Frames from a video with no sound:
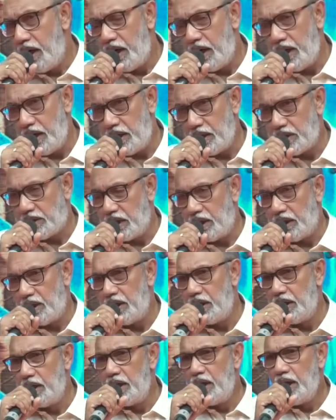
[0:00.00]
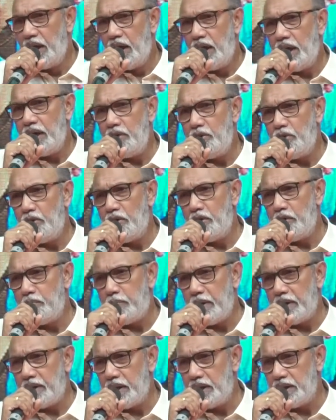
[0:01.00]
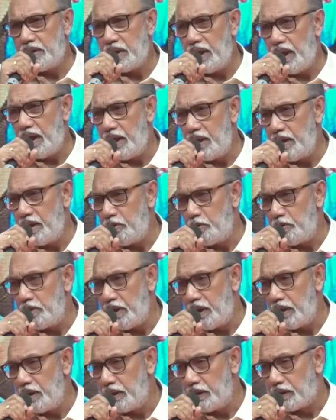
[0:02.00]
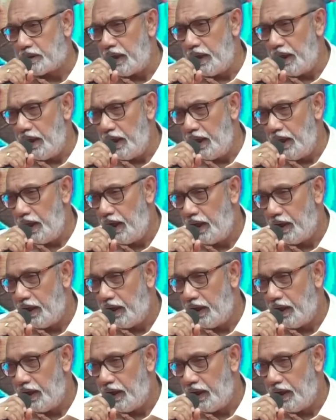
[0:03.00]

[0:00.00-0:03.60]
அழுங்க சார் ஐயோ பத்தில் சார் இன்னும் கொஞ்சம் அழுங்க சார்